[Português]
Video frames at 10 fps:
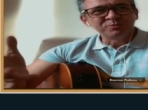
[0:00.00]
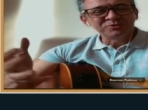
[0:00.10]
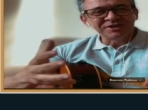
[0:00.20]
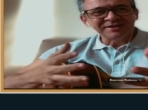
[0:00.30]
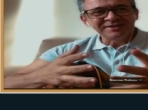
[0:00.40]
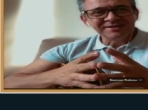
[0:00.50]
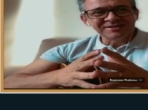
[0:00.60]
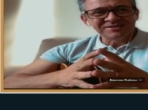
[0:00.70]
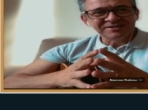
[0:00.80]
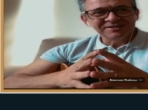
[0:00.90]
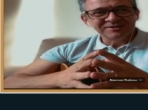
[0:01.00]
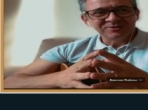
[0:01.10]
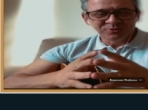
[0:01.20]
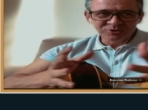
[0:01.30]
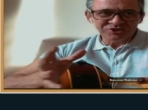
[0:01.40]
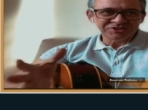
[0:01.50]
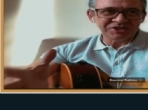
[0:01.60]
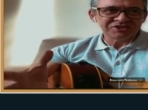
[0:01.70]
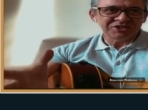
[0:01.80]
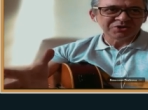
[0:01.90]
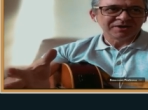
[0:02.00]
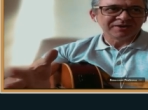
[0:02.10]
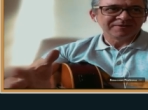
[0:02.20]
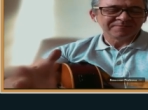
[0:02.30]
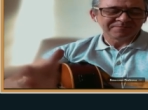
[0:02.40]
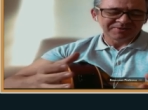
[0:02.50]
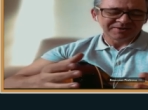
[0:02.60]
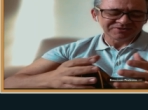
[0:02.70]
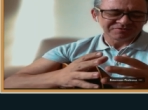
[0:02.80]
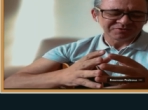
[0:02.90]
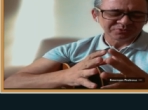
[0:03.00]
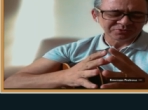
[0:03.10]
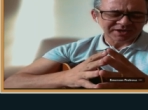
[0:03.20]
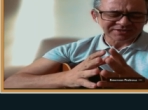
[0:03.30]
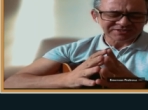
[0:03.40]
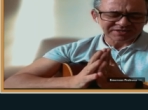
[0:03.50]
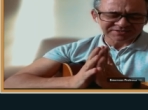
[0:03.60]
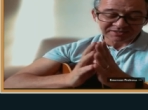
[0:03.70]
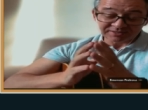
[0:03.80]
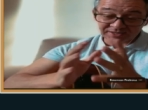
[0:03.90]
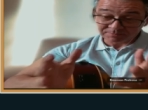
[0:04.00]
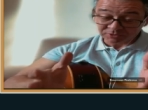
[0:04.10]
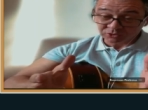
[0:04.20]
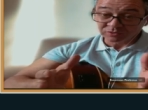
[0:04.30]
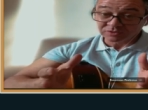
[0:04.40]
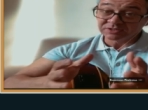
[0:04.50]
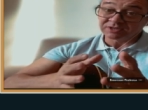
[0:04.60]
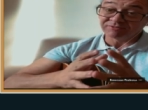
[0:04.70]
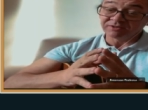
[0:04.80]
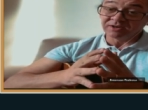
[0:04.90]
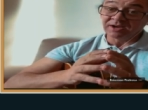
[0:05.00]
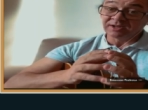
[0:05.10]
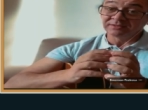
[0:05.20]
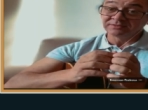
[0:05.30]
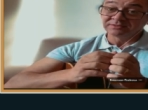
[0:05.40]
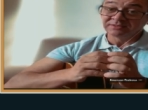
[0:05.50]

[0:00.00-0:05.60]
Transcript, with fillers: grupos da igreja. Hoje a gente tem uma uma dificuldade em aceitar pessoas desafinadas,